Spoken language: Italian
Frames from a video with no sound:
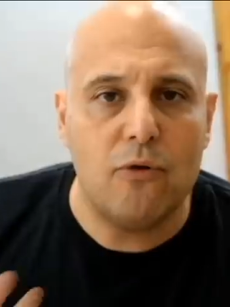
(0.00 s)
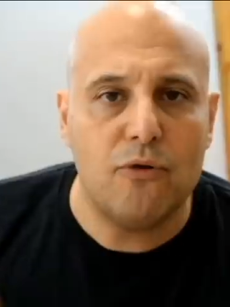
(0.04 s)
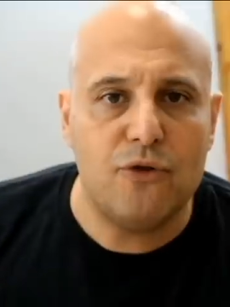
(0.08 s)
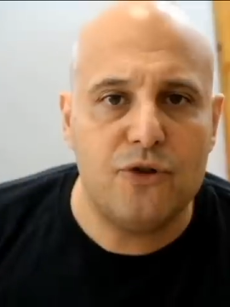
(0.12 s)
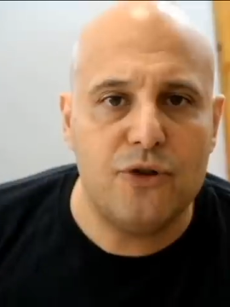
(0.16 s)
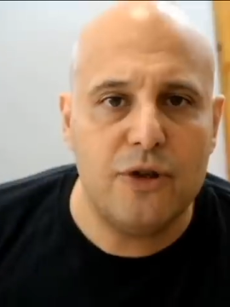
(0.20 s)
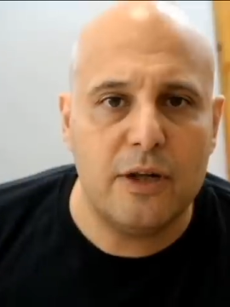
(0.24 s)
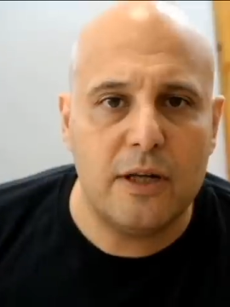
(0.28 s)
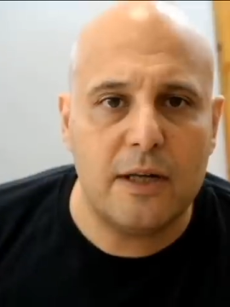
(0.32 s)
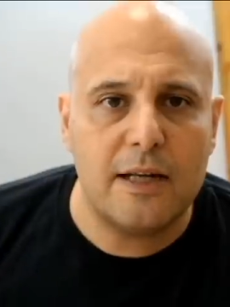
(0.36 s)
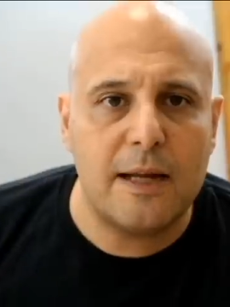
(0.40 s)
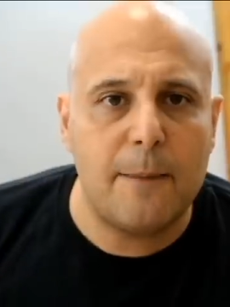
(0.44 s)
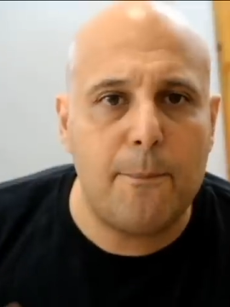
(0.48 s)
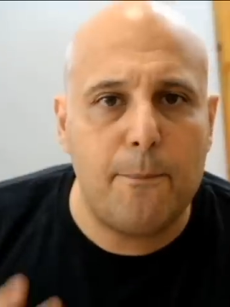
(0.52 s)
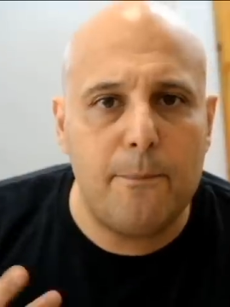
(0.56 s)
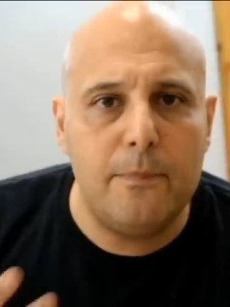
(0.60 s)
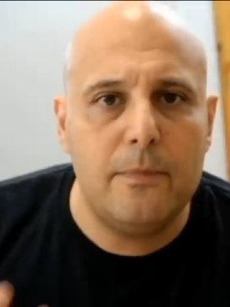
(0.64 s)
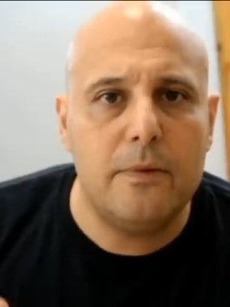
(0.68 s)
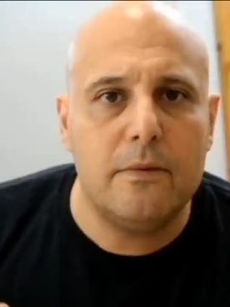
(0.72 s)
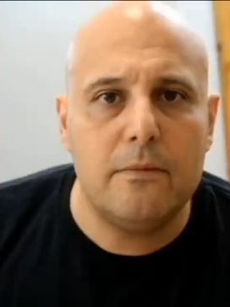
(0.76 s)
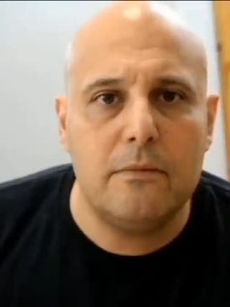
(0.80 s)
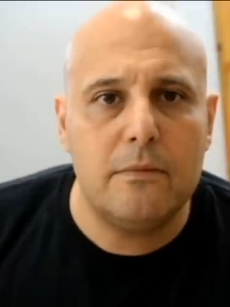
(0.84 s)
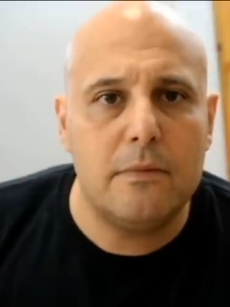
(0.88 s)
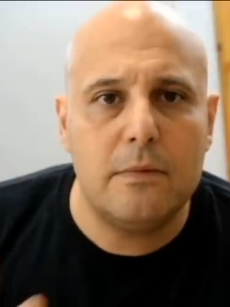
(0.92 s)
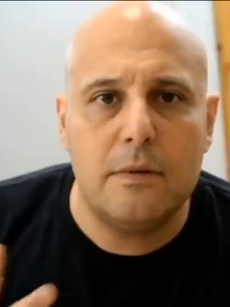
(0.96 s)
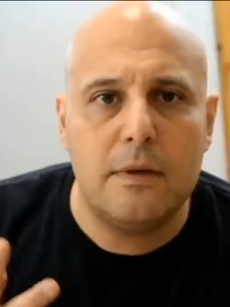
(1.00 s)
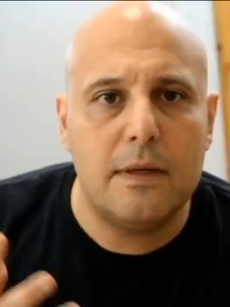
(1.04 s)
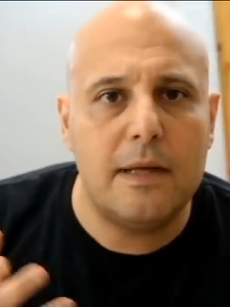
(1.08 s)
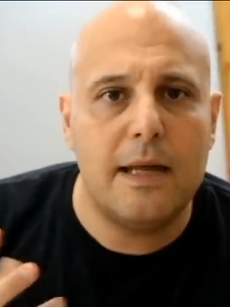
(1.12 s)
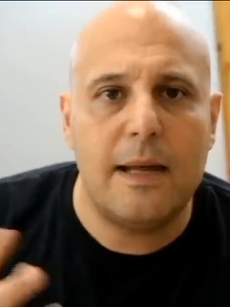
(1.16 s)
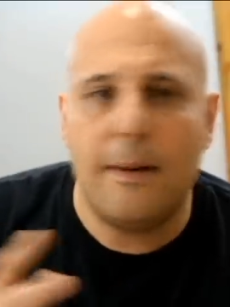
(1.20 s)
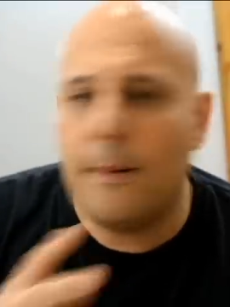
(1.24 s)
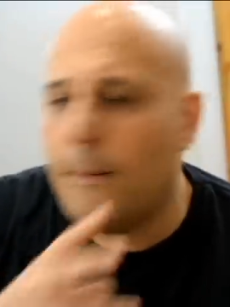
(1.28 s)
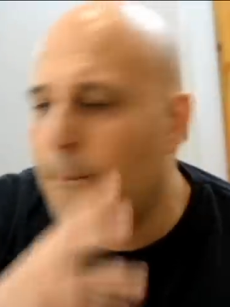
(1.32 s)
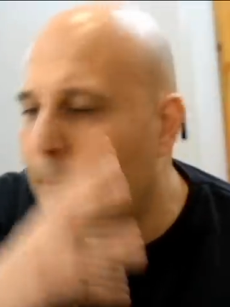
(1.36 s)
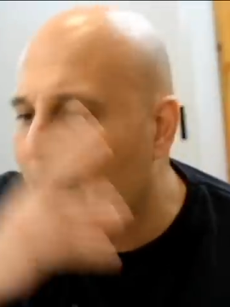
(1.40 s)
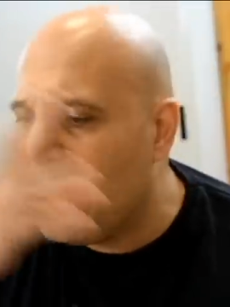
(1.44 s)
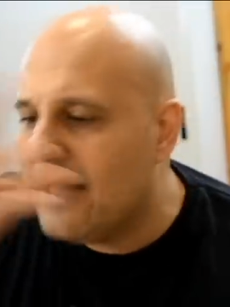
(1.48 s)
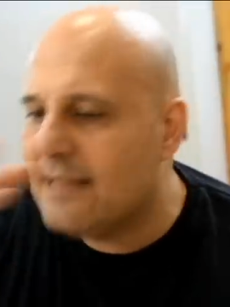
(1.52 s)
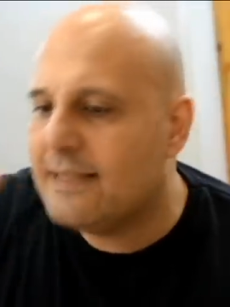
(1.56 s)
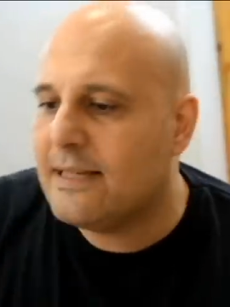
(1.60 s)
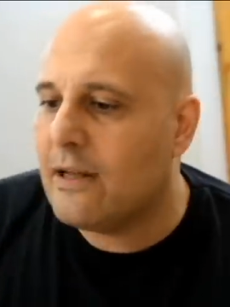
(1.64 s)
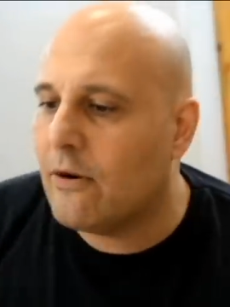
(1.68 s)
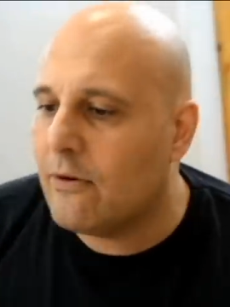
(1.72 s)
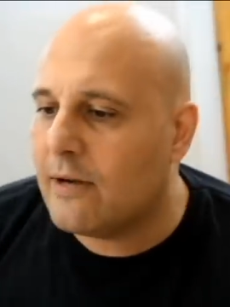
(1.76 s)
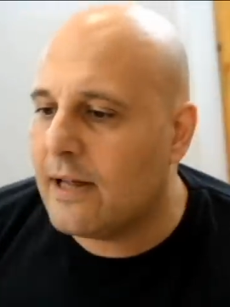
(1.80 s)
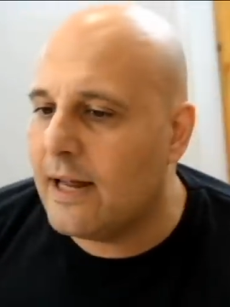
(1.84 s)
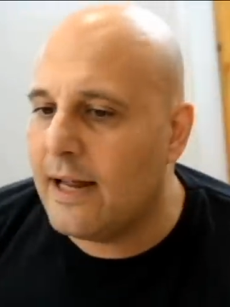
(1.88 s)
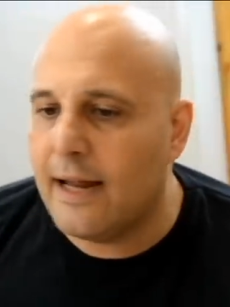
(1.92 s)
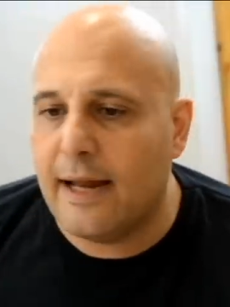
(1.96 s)
oggi che eh,
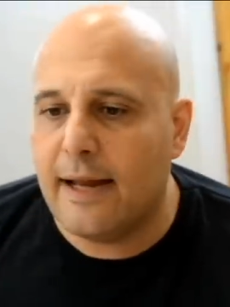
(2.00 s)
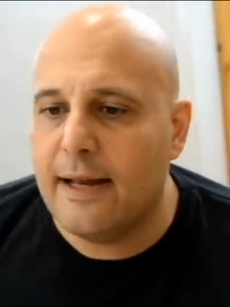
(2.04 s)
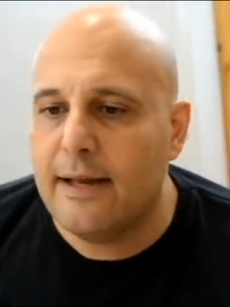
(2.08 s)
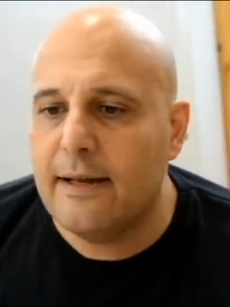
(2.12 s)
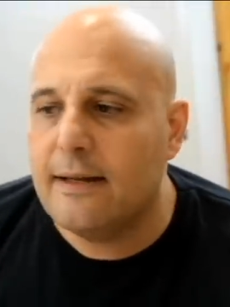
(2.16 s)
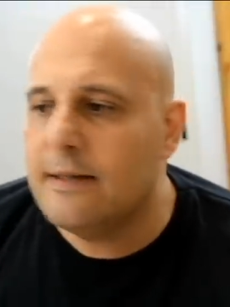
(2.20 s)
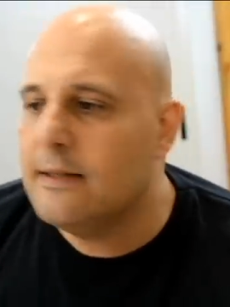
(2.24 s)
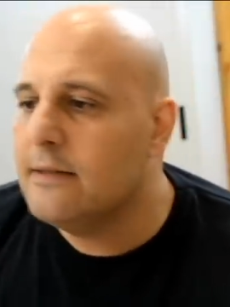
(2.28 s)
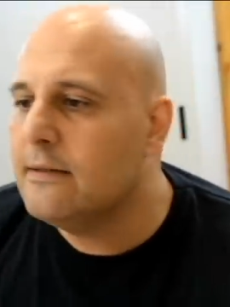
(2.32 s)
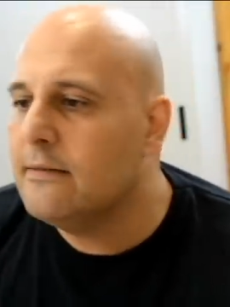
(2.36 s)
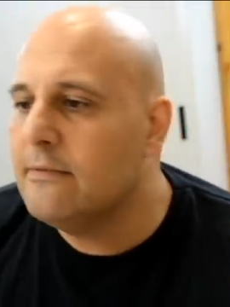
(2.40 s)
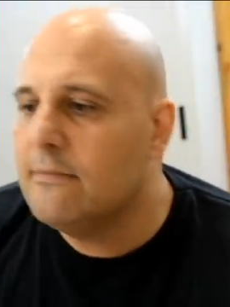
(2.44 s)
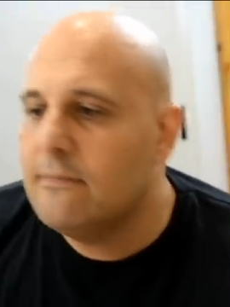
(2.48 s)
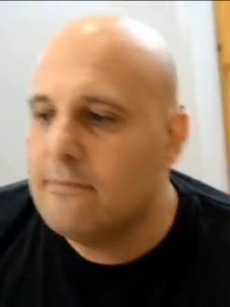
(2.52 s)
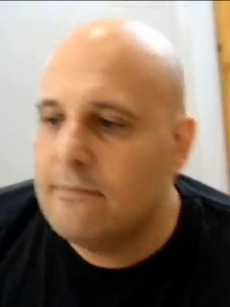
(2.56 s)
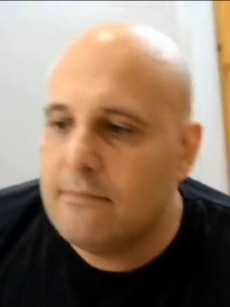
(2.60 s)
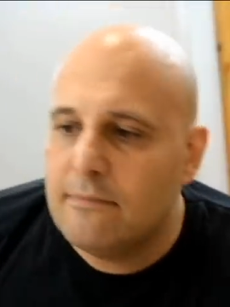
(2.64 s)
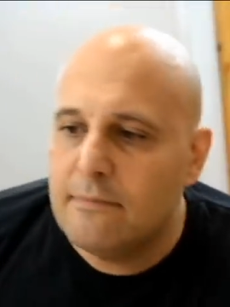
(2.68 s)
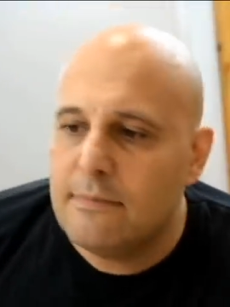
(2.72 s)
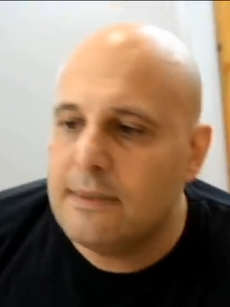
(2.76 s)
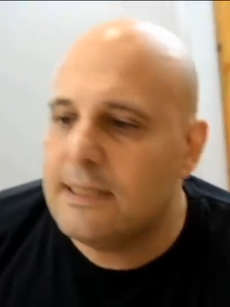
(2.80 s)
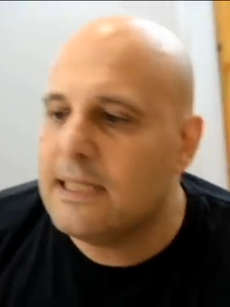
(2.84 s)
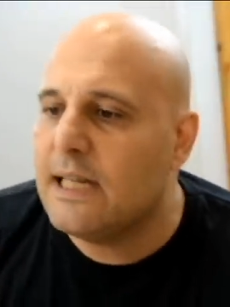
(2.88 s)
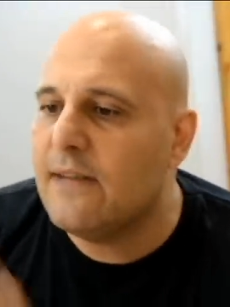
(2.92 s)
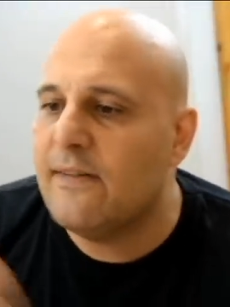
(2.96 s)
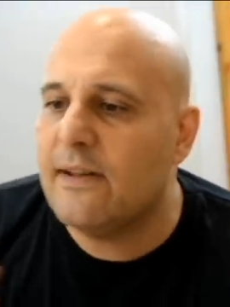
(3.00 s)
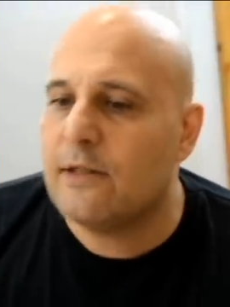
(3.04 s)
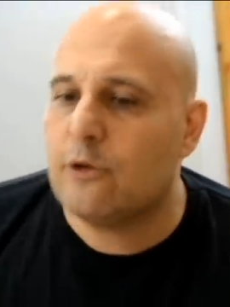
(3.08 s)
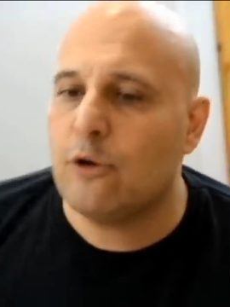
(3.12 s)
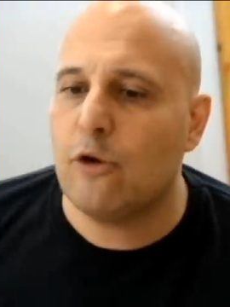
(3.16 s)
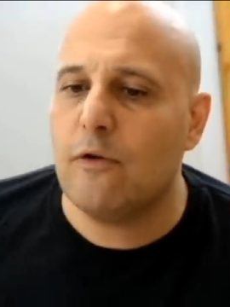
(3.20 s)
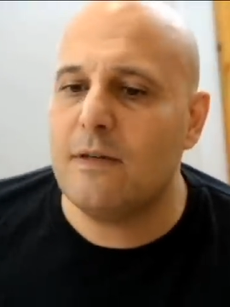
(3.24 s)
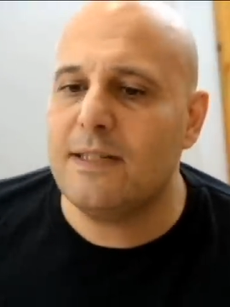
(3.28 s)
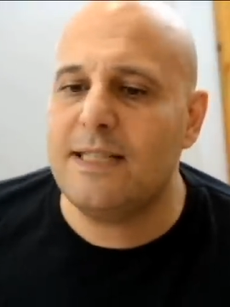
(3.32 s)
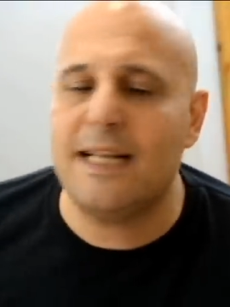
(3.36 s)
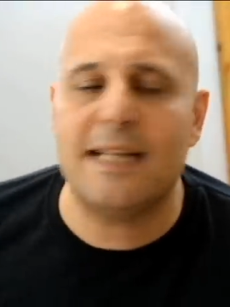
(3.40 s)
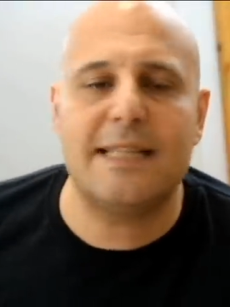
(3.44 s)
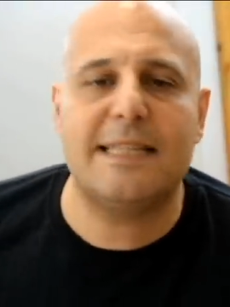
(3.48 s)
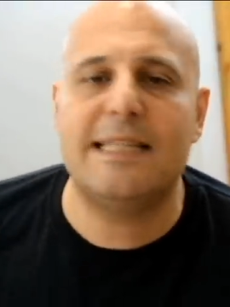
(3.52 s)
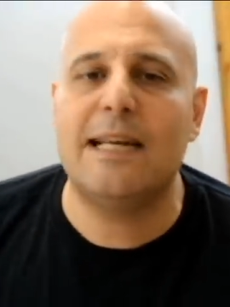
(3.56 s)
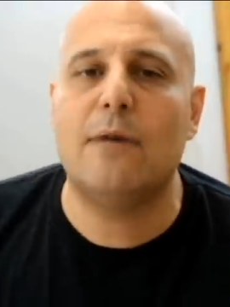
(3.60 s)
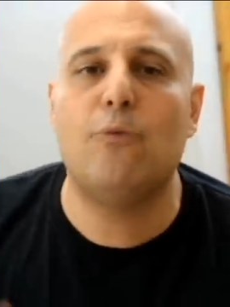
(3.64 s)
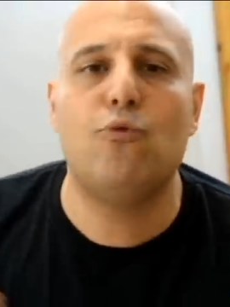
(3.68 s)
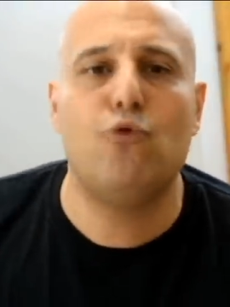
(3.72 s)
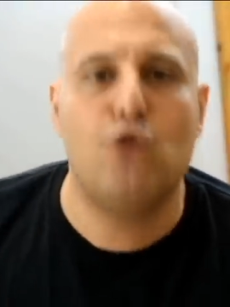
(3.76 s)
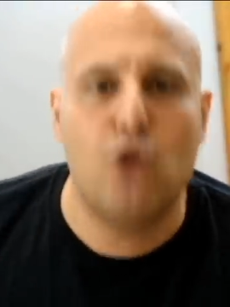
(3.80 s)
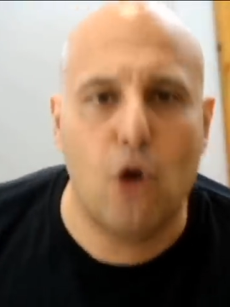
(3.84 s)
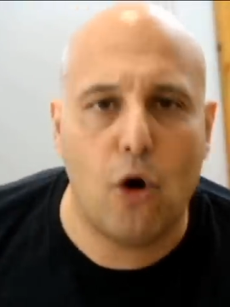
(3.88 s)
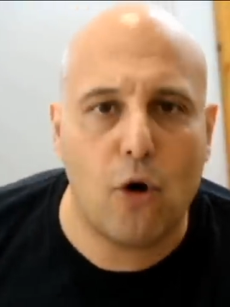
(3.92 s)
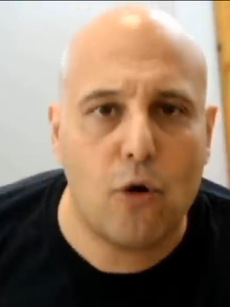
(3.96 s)
pensano che iscriversi all'università sia
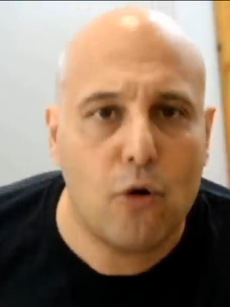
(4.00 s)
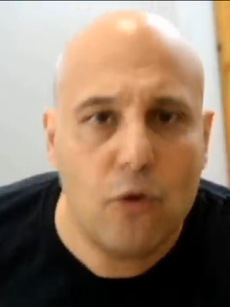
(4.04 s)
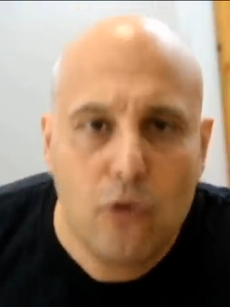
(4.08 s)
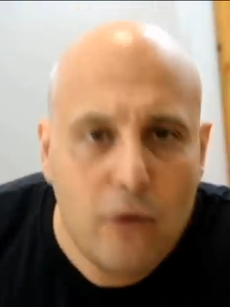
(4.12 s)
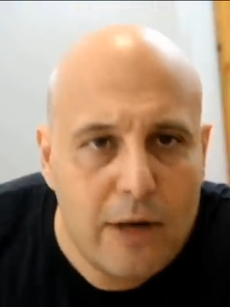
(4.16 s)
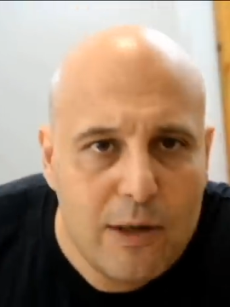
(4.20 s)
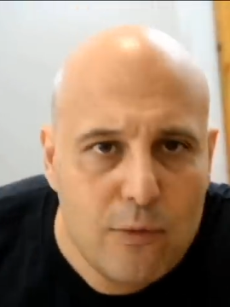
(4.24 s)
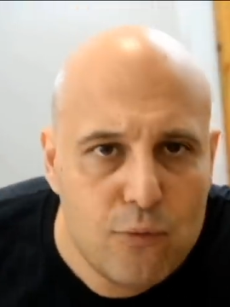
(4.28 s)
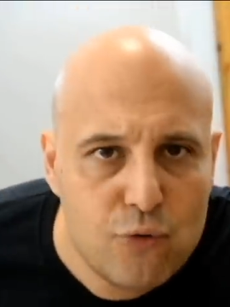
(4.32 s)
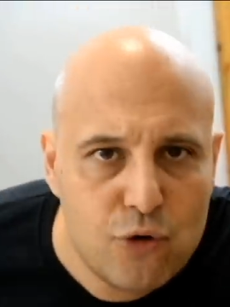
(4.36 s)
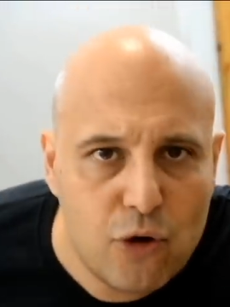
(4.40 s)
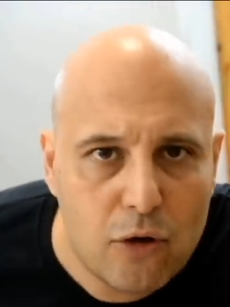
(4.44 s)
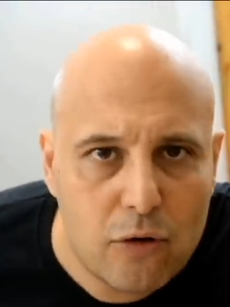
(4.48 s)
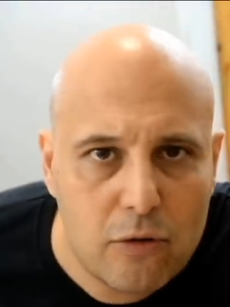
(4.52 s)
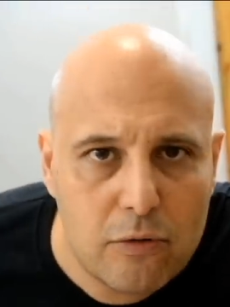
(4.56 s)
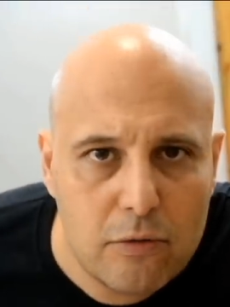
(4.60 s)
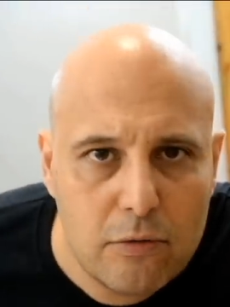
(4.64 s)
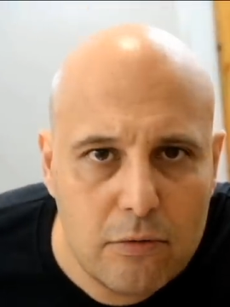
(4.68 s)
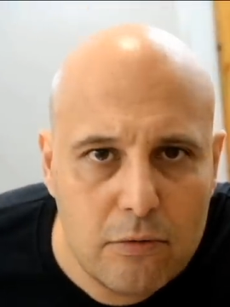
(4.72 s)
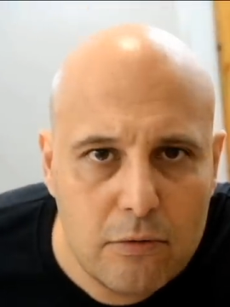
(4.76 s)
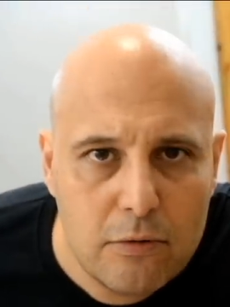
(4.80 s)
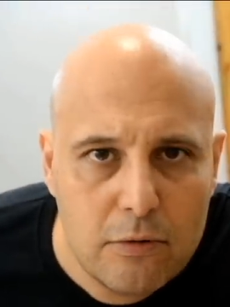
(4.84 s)
un gioco, non è un gioco.